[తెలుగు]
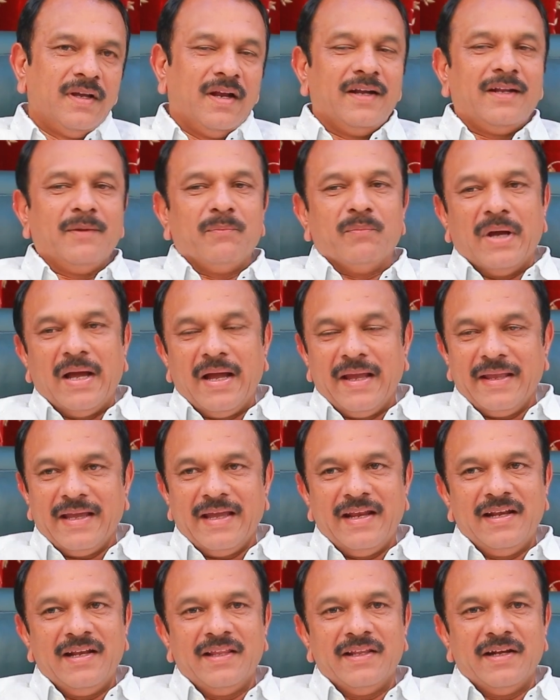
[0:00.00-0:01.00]
అంటే మాయ
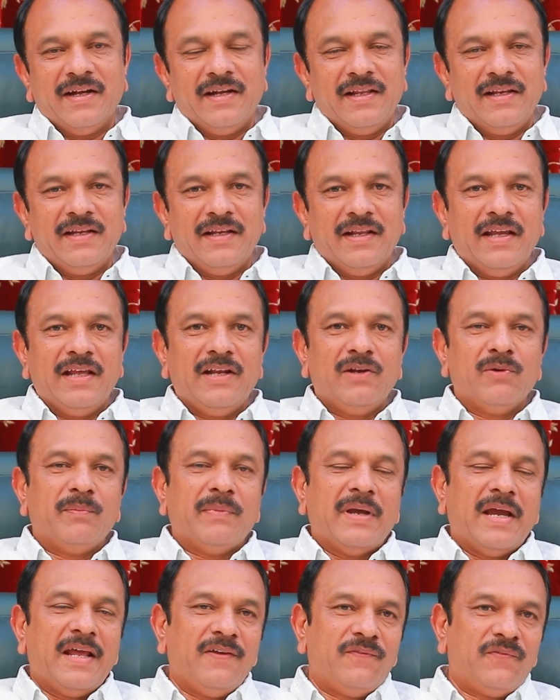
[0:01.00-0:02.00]
ఏం లేదండి నేను
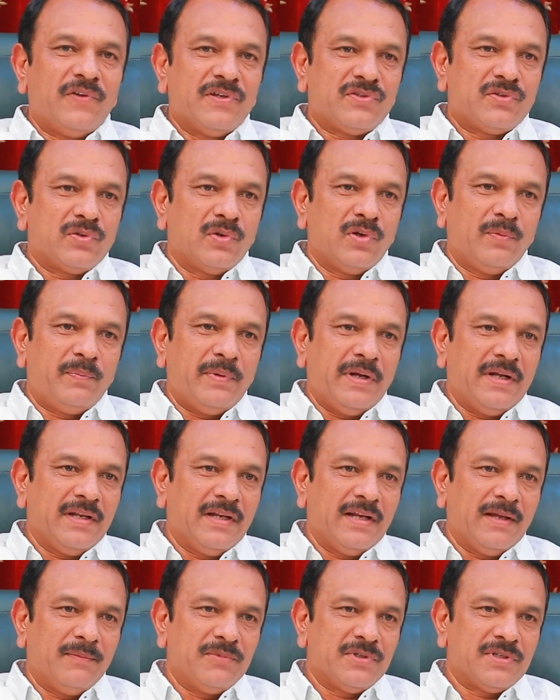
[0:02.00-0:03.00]
మేనిఫెస్టోలో
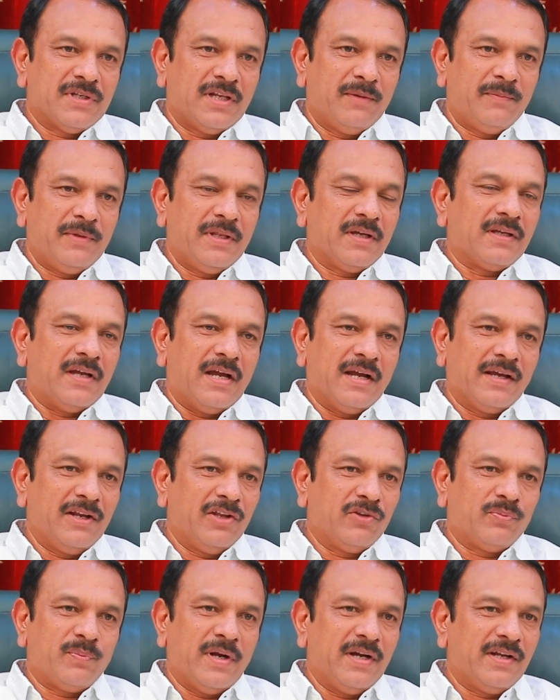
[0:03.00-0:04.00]
పెట్టిన అంశాల మీద
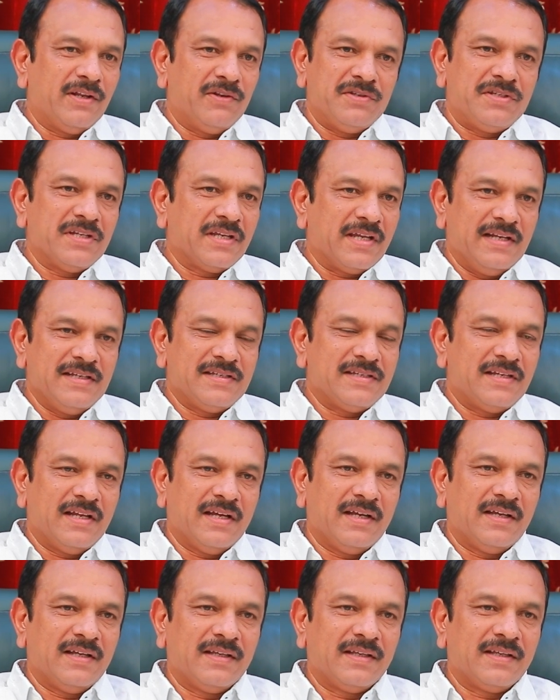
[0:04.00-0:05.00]
కాంగ్రెస్ పార్టీ నుంచి గెలిచిన
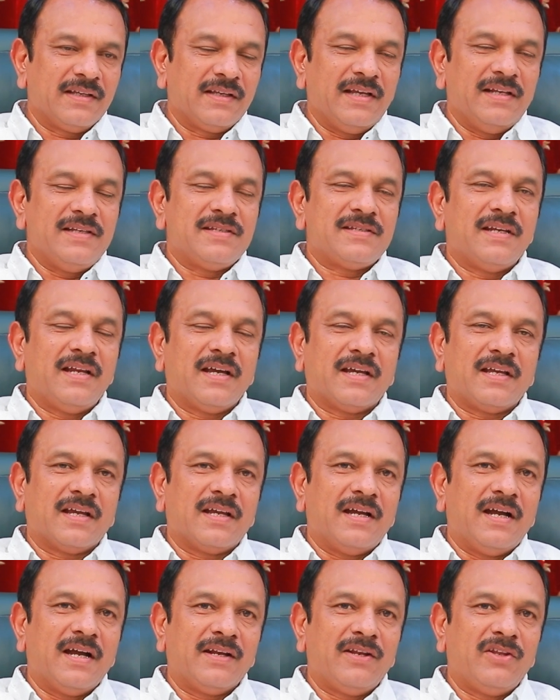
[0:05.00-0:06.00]
గెలిచినాక
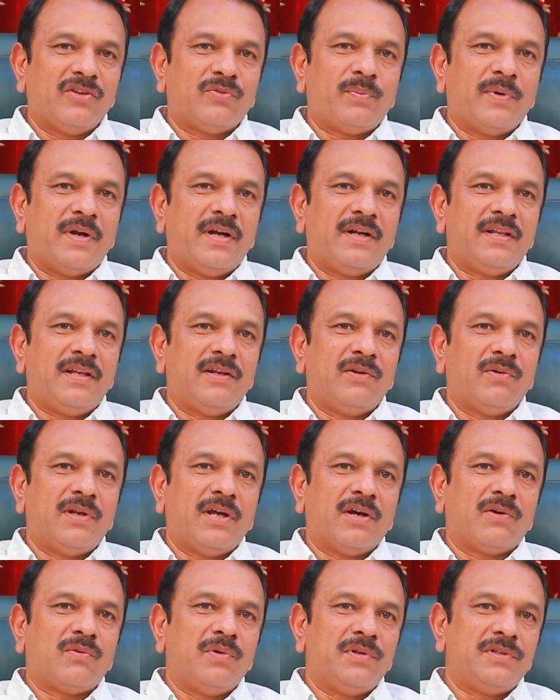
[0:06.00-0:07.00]
కాంగ్రెస్ పార్టీలో
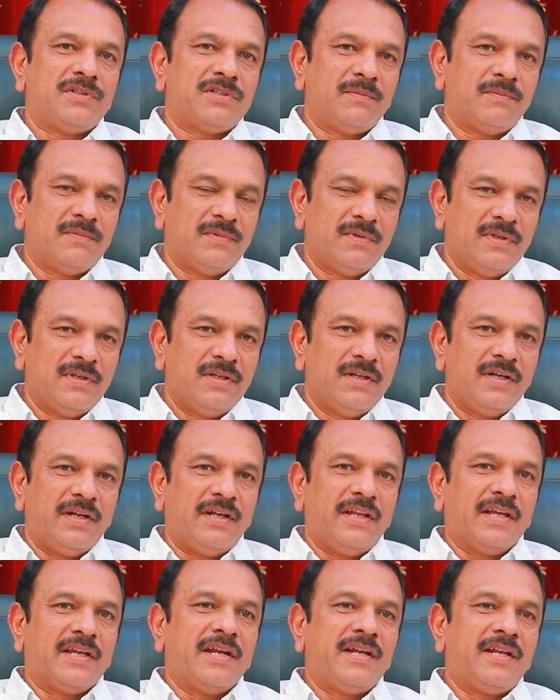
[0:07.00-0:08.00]
నాకు కొంచెం
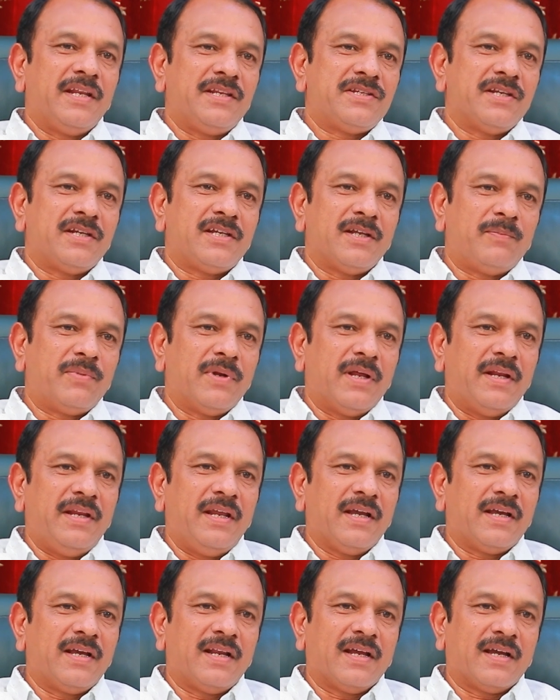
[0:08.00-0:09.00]
టికెట్ ఇచ్చేటప్పుడు
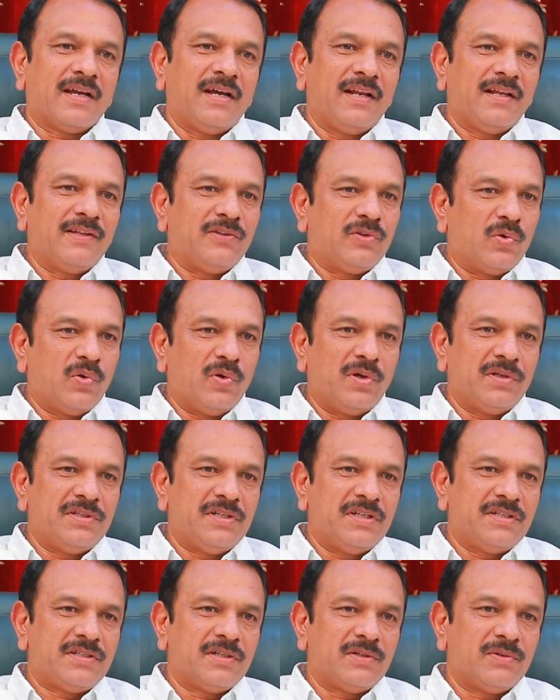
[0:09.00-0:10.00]
అనేక రకాల ద్రోహం
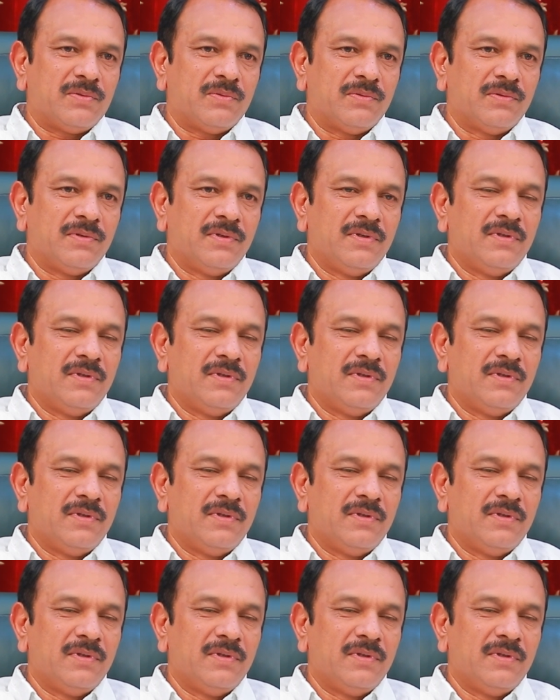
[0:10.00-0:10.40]
చేసిండ్రు